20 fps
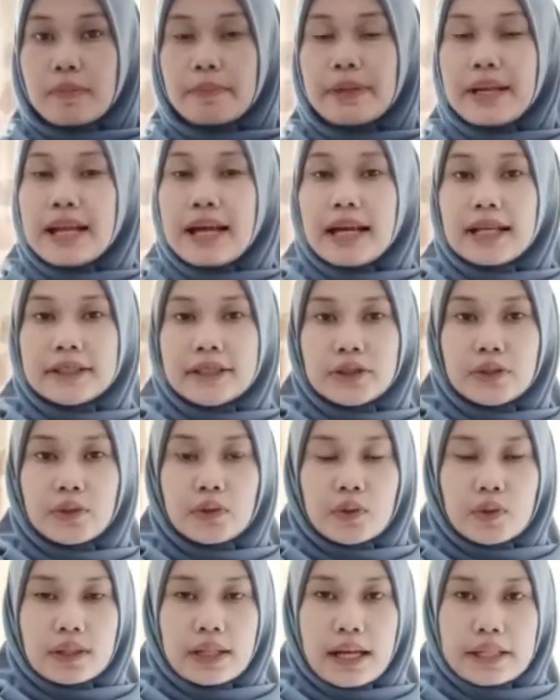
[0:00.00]
Bila ada
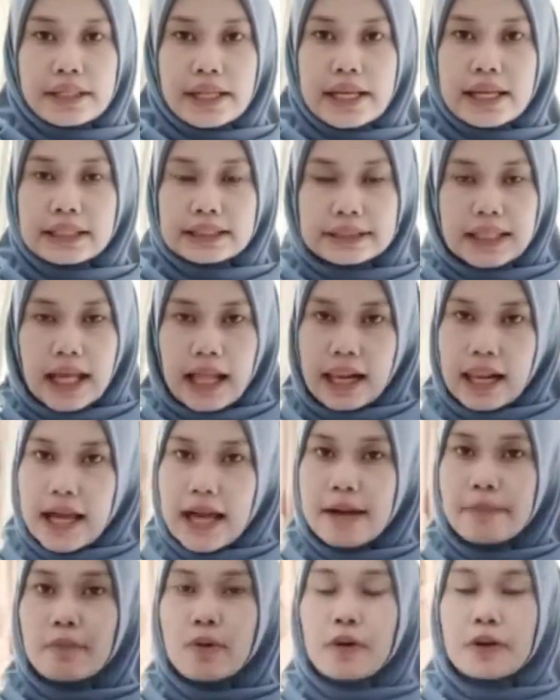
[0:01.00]
tutur kata yang
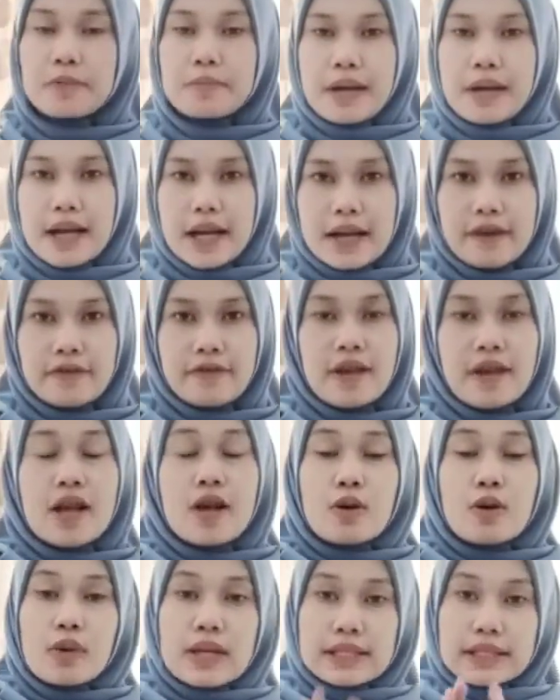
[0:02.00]
salah, mohon maaf.
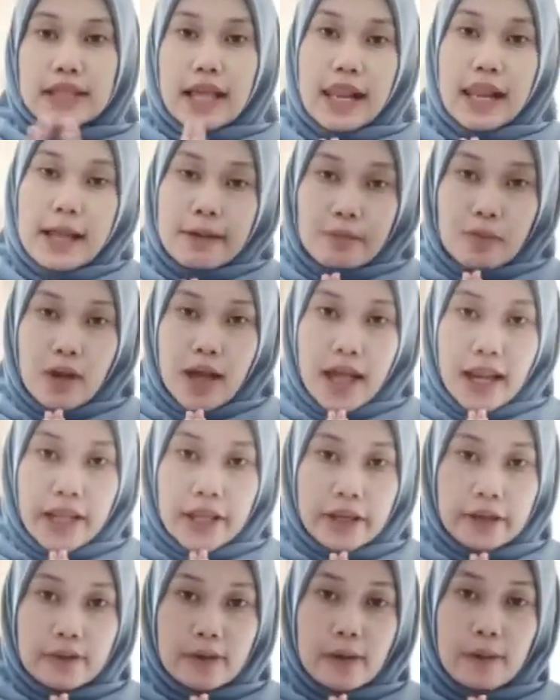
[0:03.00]

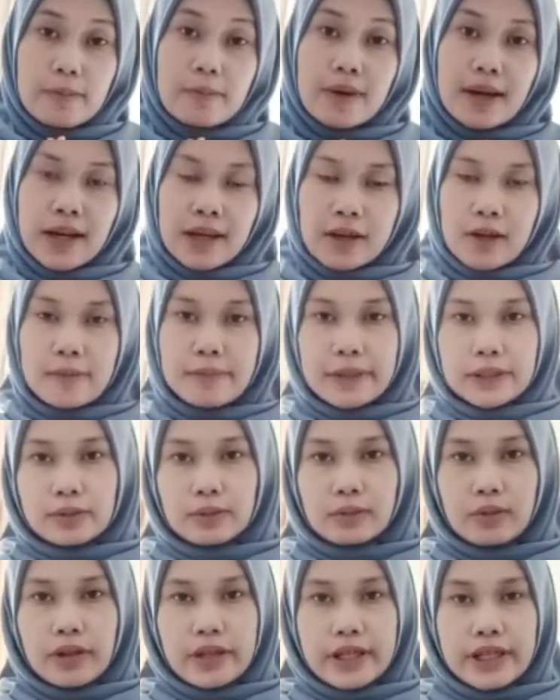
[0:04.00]
Wassalamualaikum
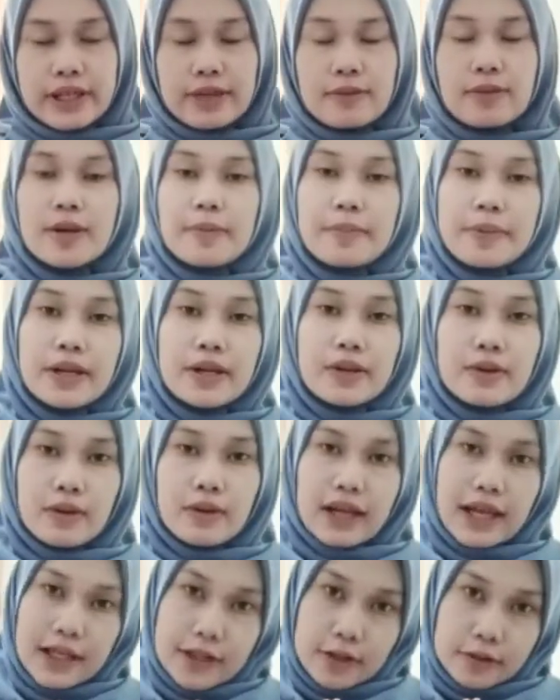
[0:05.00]
warahmatullahi
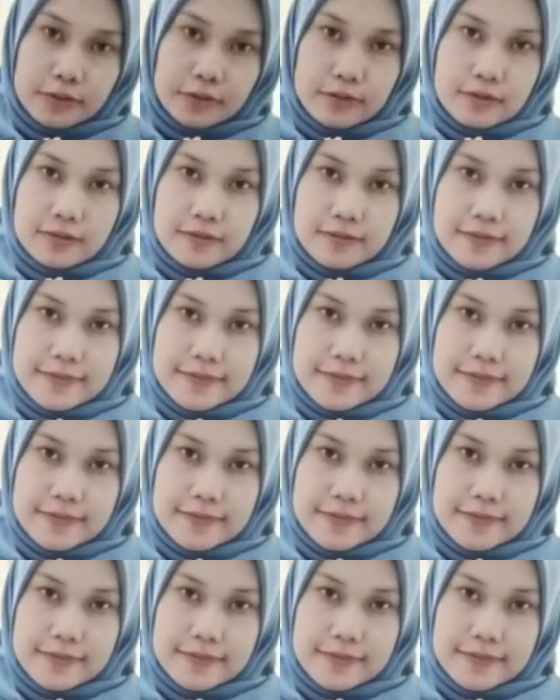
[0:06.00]
wabarakatuh.